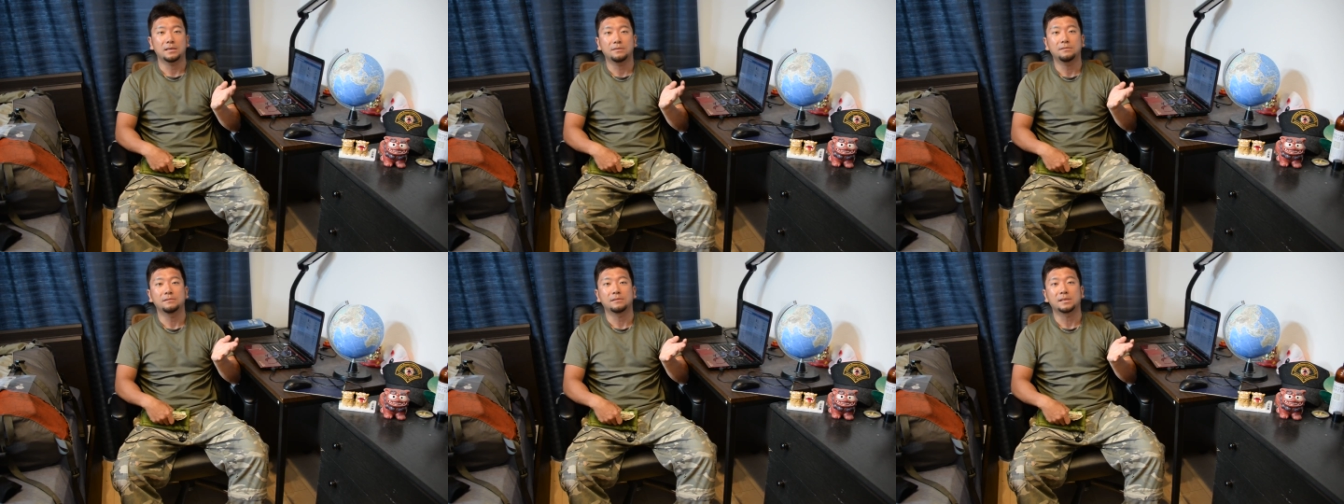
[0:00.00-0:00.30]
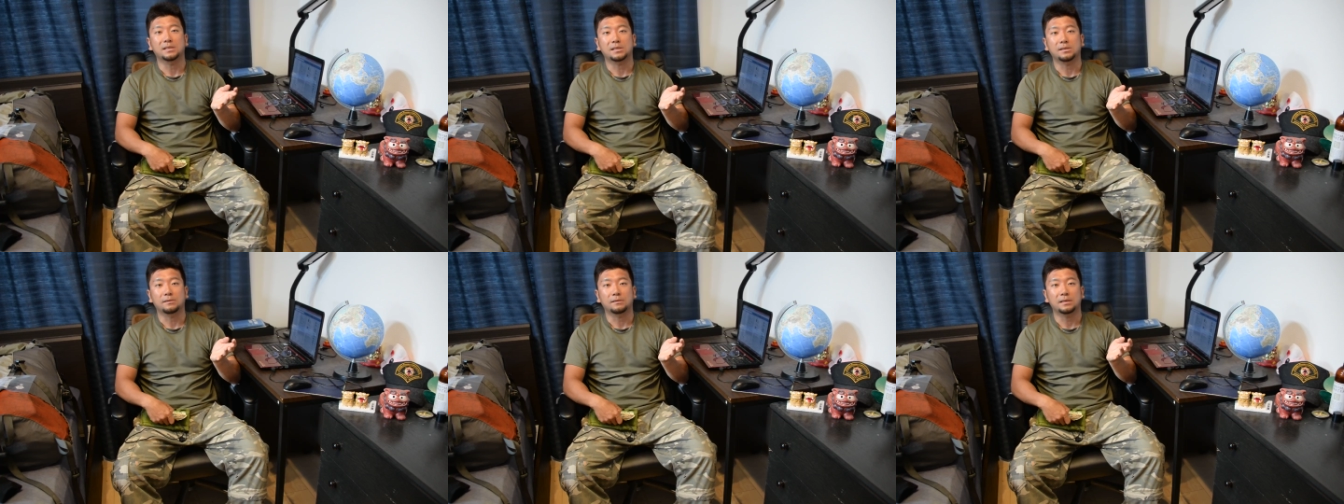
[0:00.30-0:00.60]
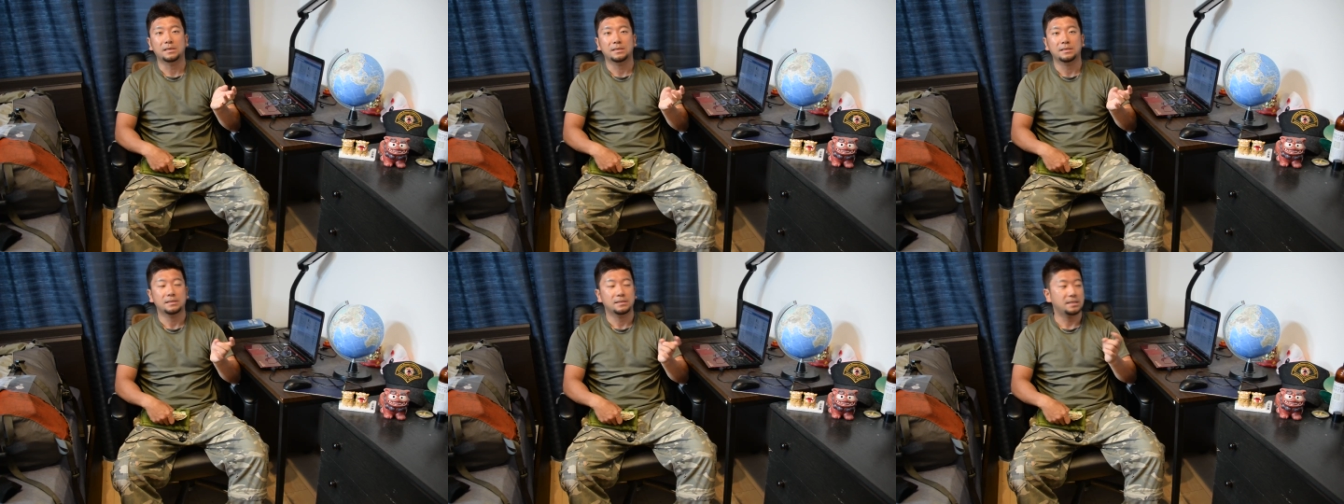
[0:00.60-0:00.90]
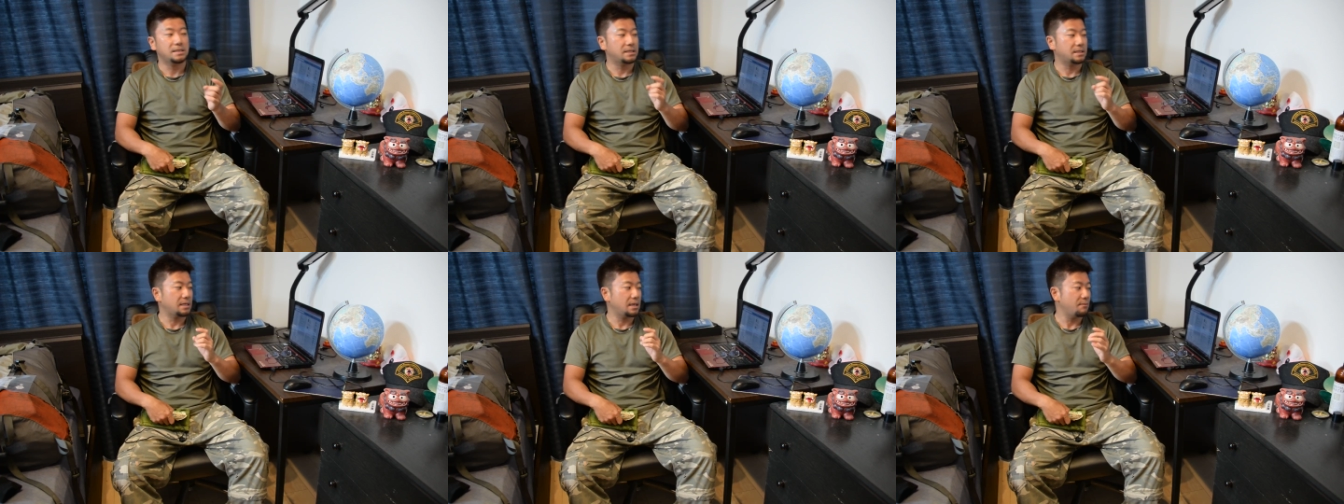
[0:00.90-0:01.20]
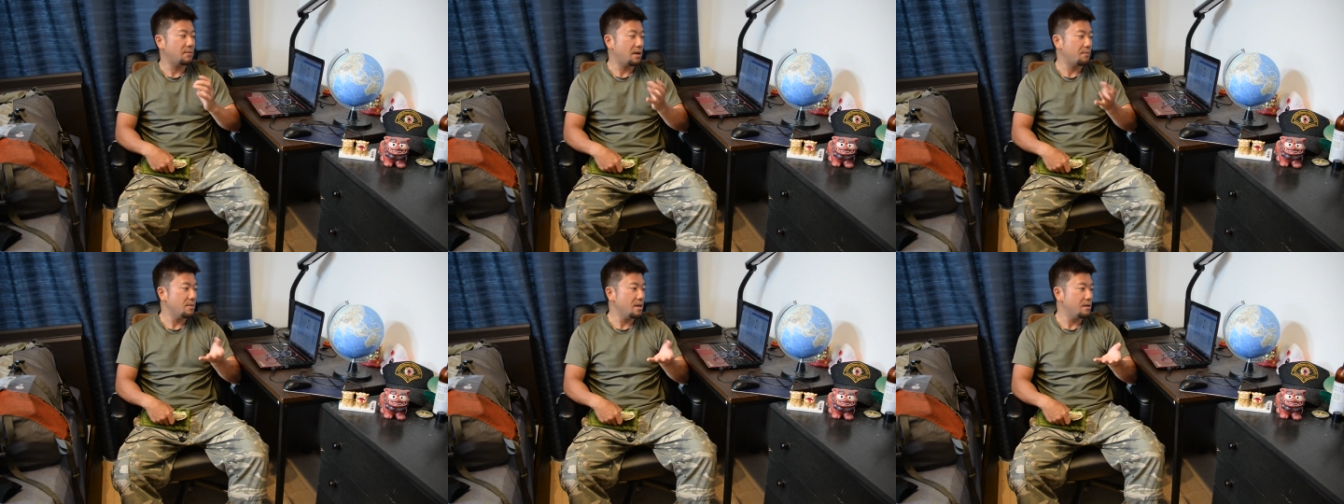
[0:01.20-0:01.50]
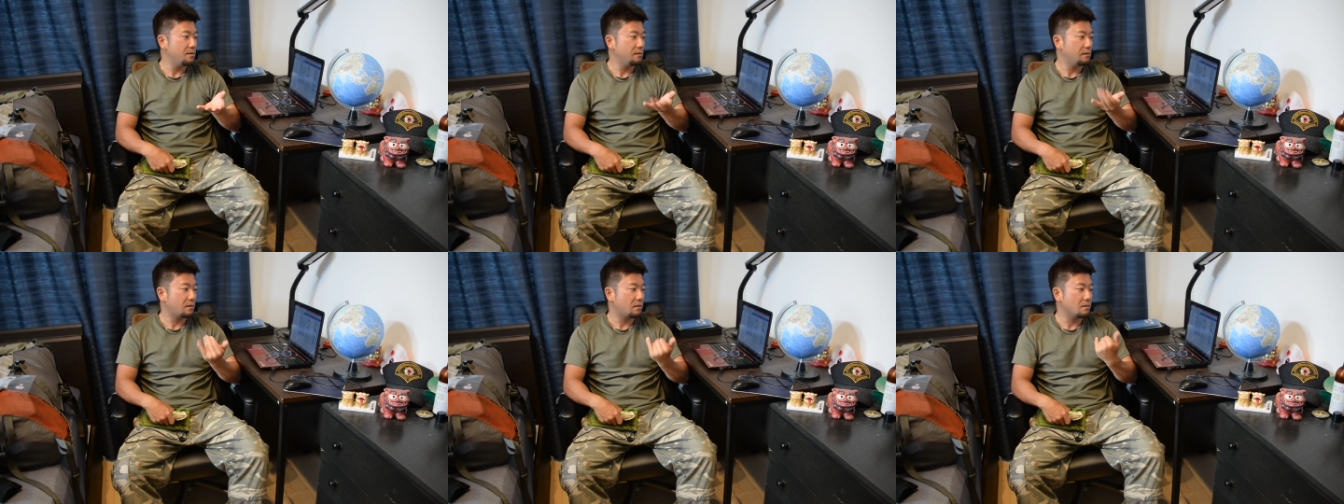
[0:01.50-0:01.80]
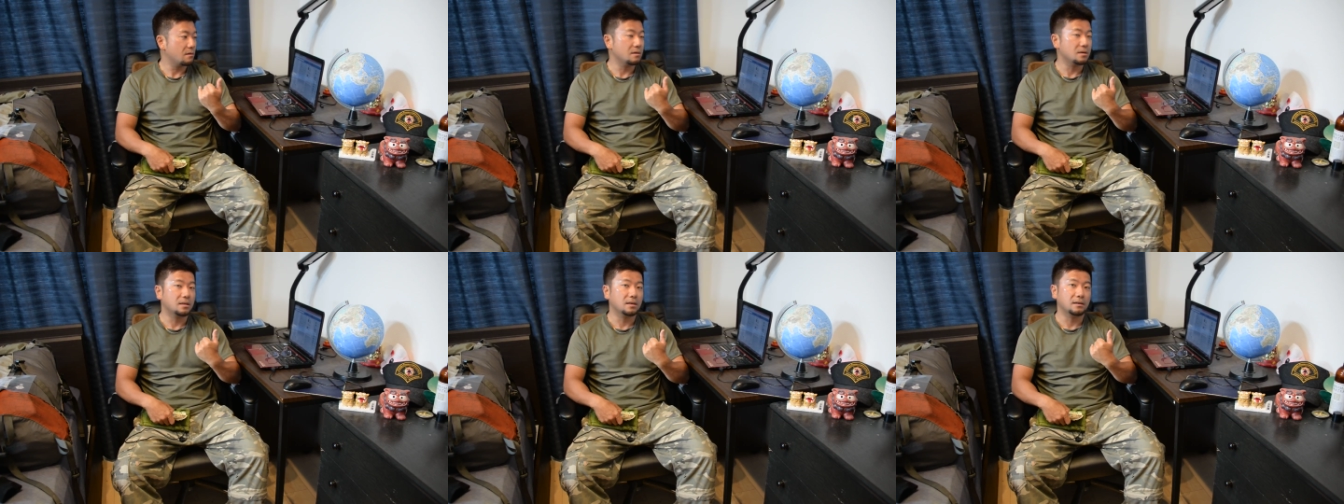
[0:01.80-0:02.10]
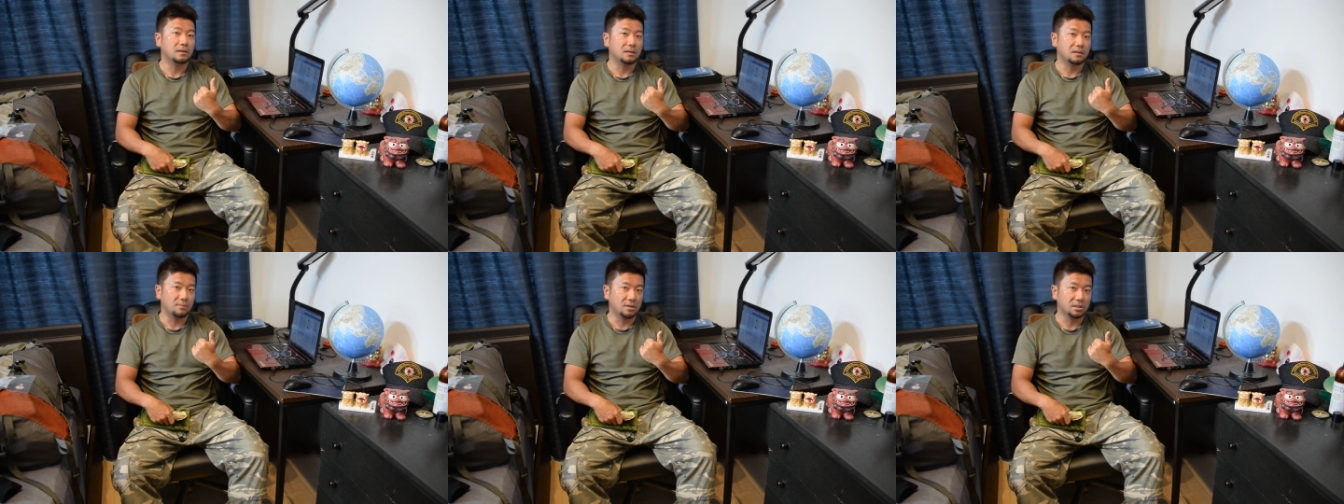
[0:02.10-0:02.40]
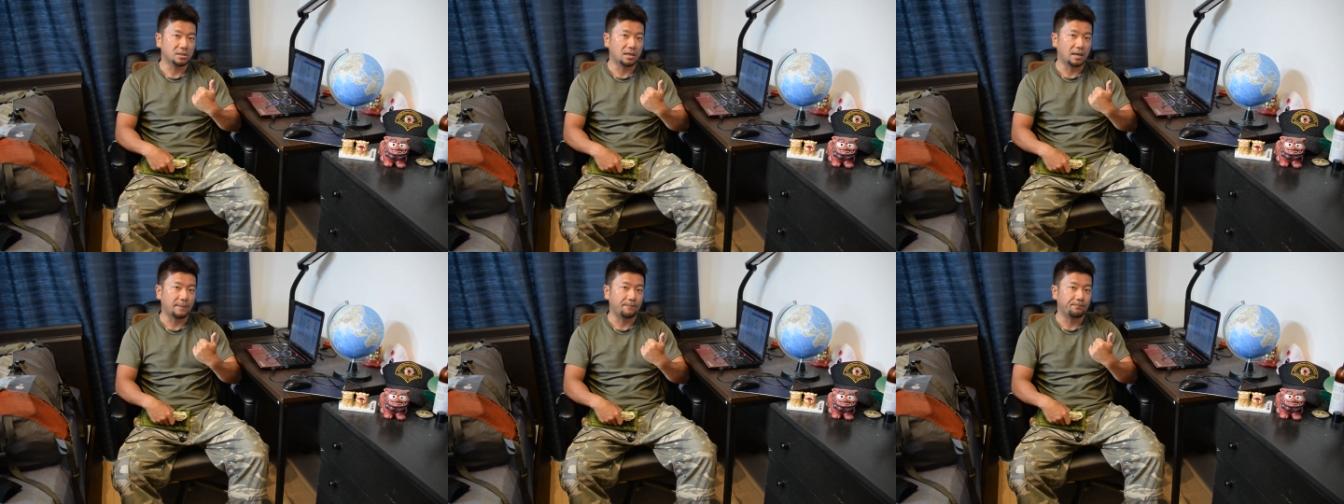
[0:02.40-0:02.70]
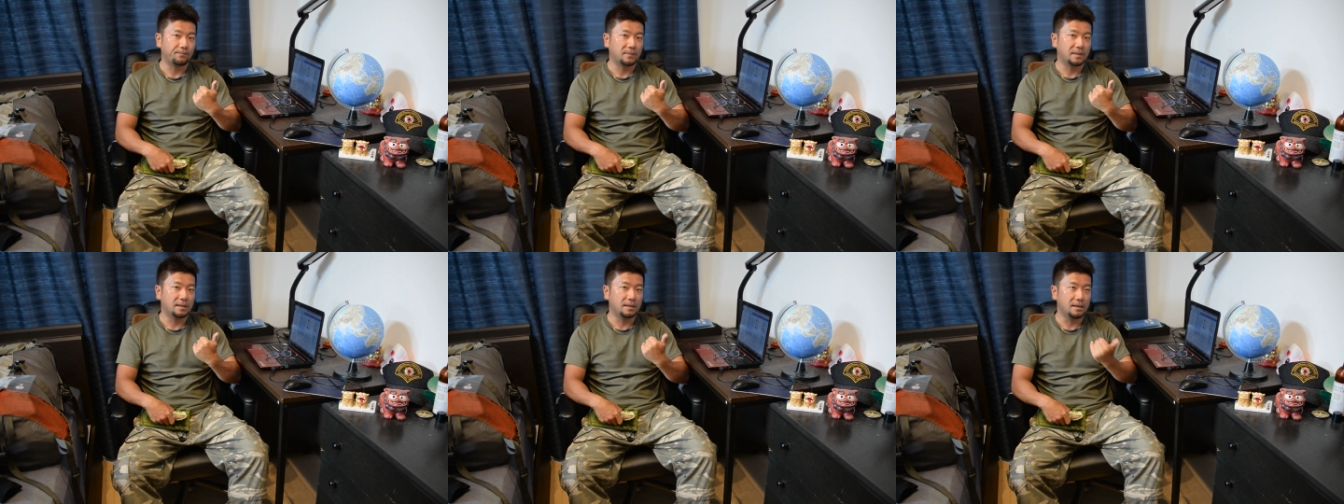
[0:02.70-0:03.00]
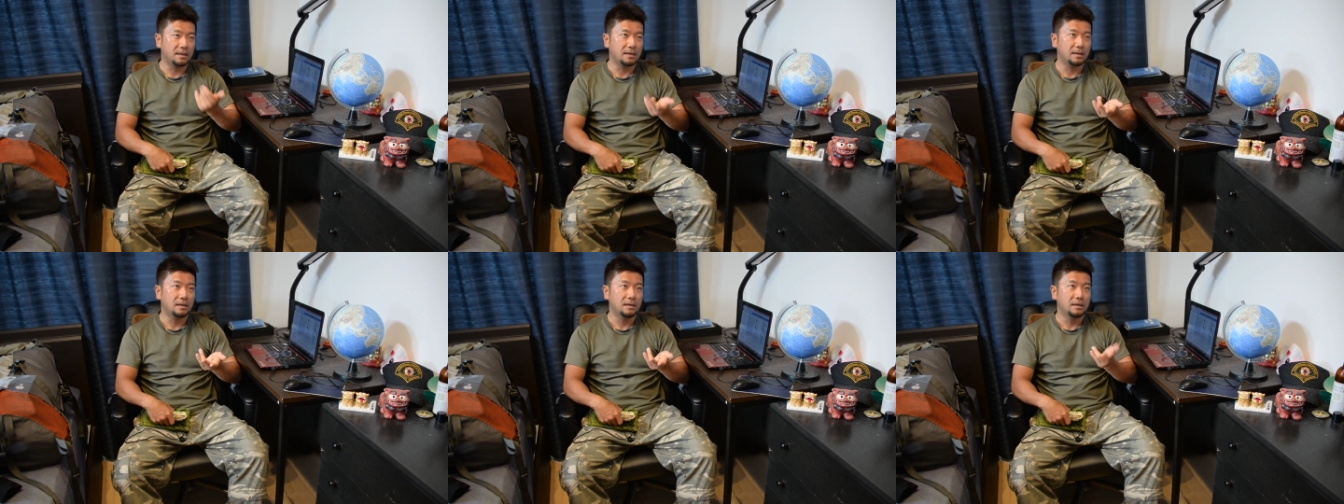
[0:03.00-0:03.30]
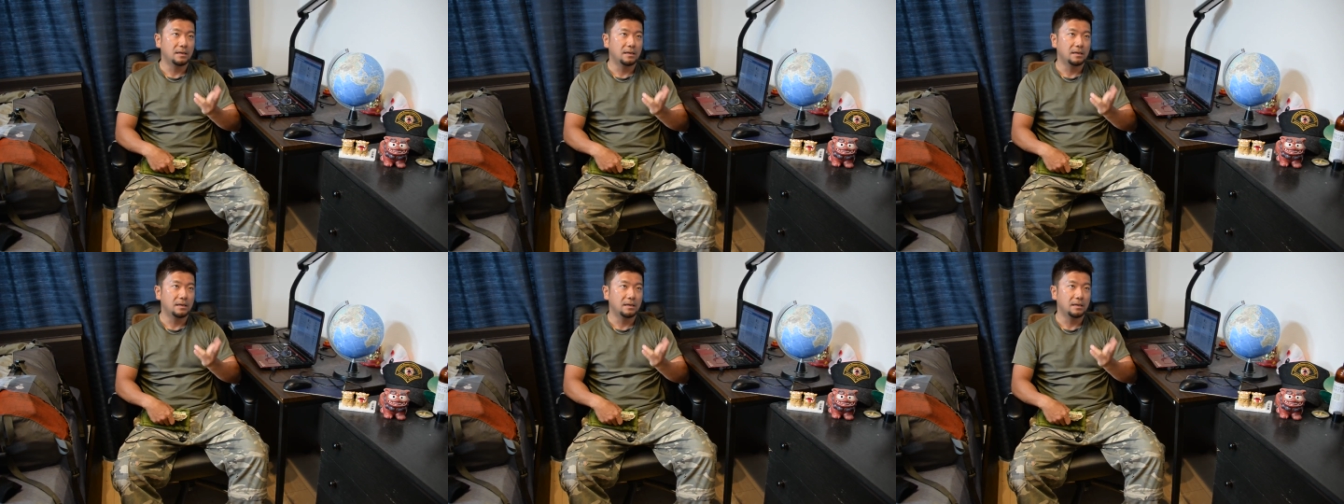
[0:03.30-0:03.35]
いるんですけどね実際まあメールをすぐいただきましたで、